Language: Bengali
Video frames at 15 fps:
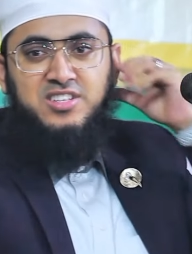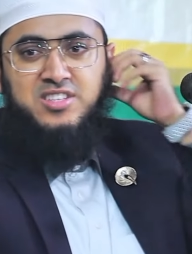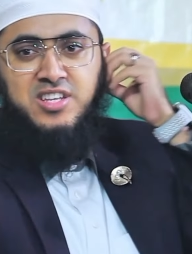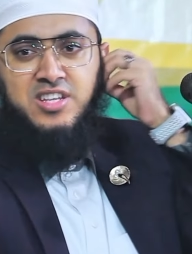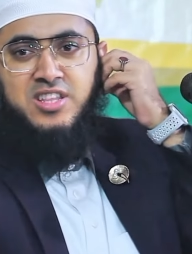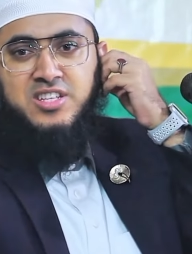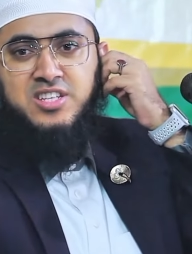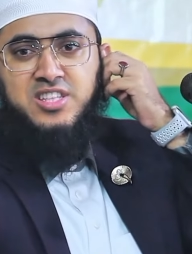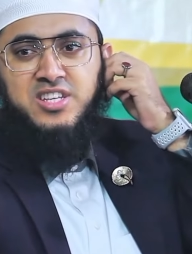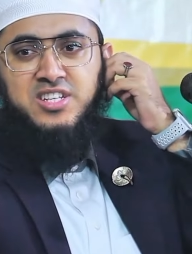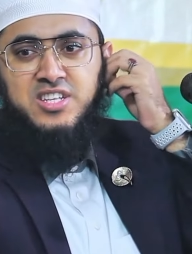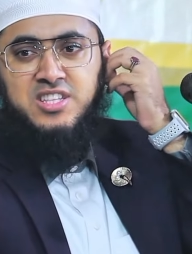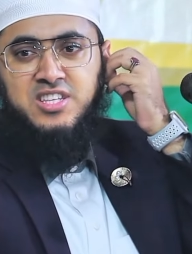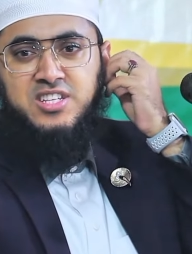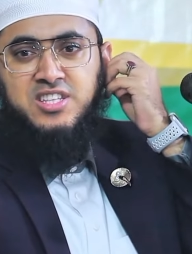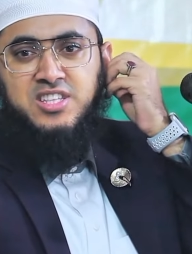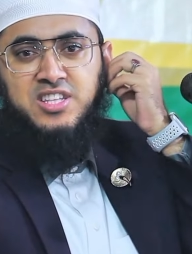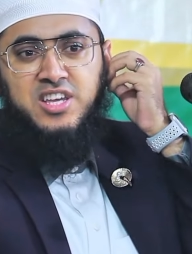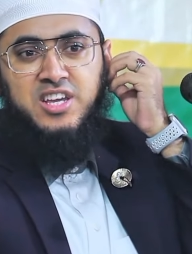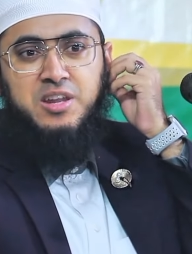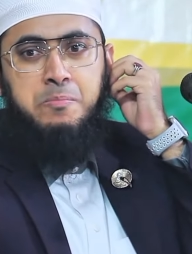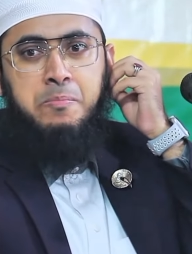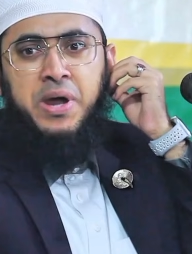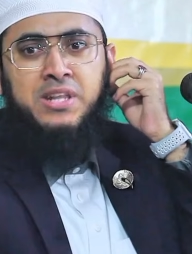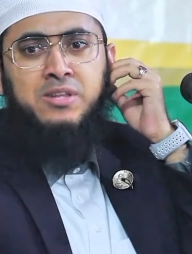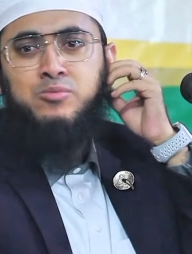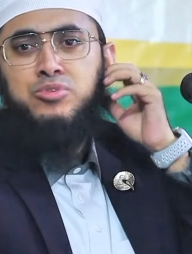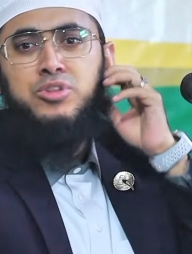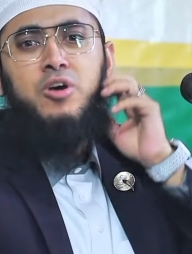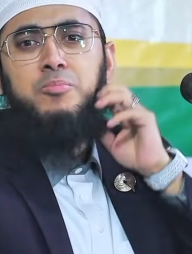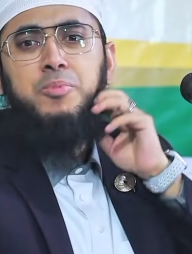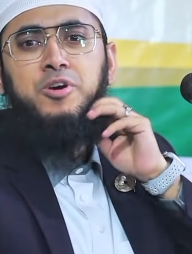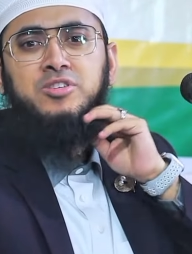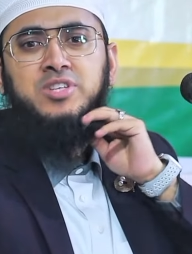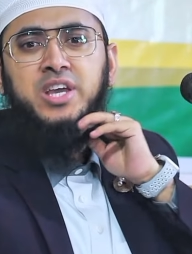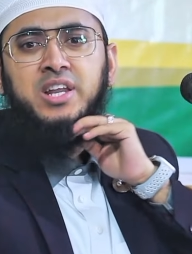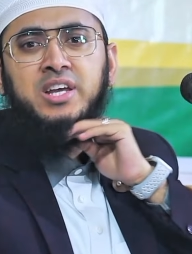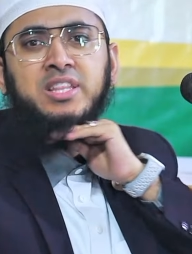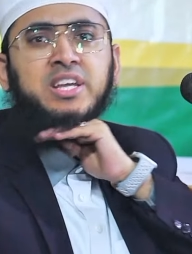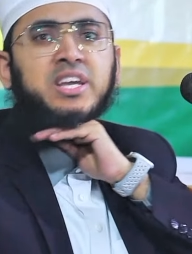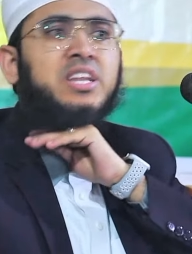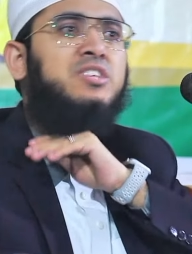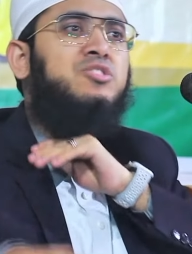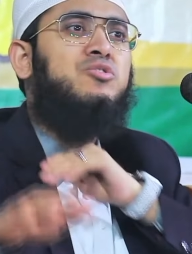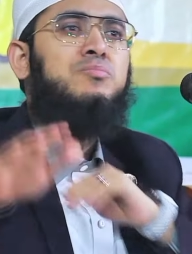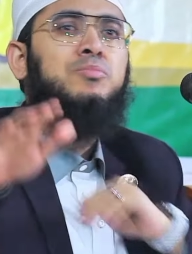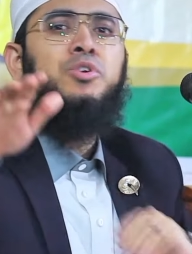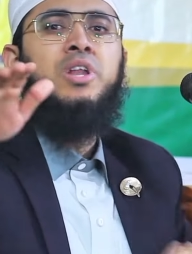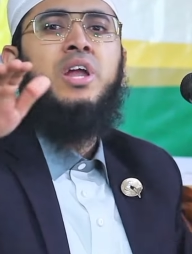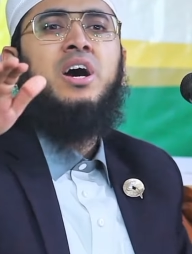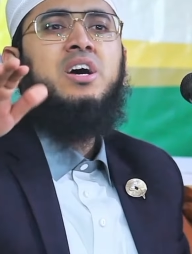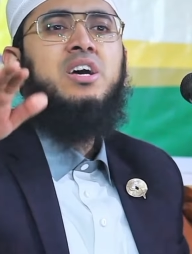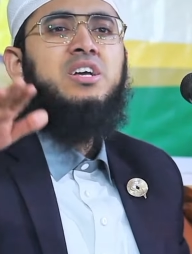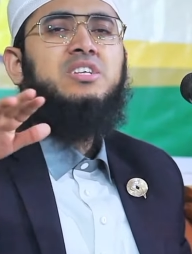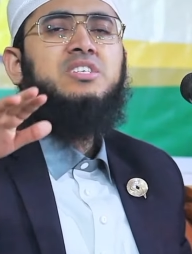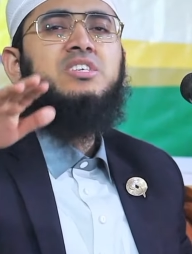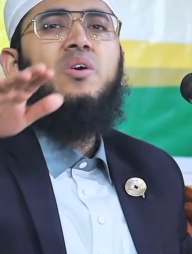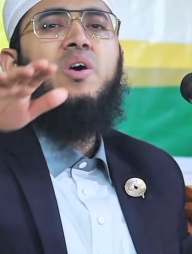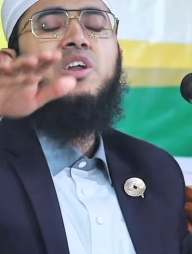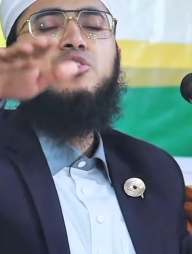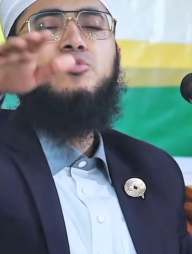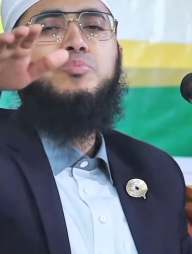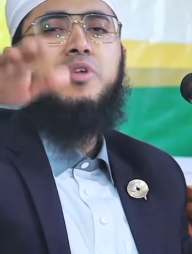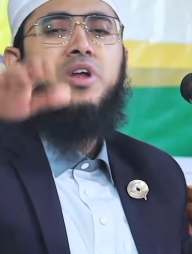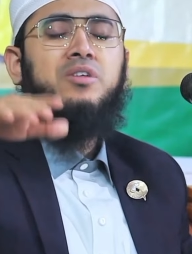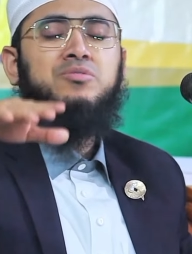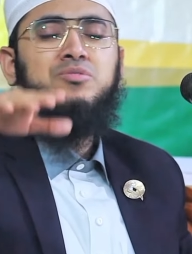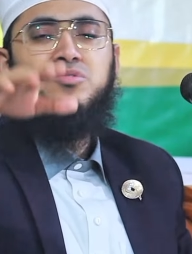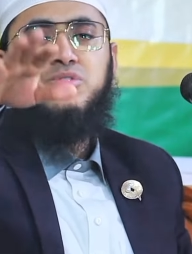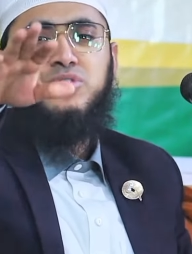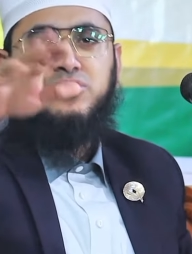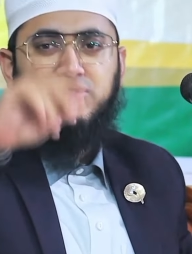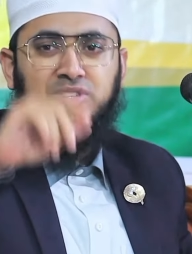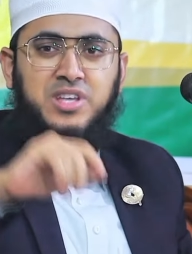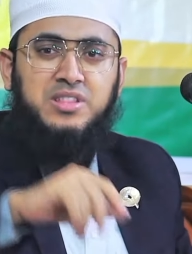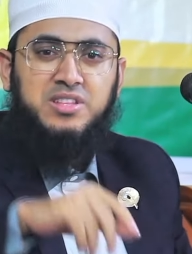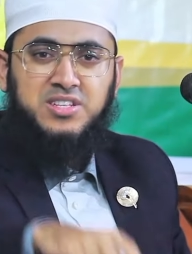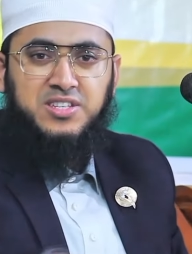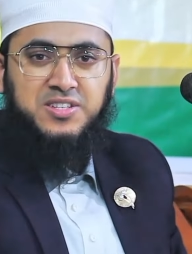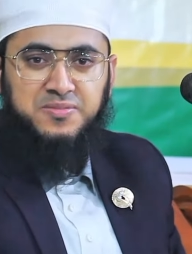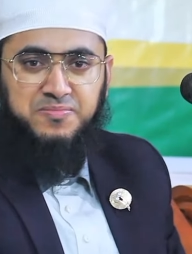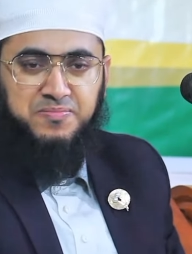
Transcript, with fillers: যেতে যেতে যেতে যেতে দেখেন পানি কোথাও পাওয়া যায় না দেখেন একজন মহিলা সাওয়ারির উপর আরোহণ করে করে যাইতেছে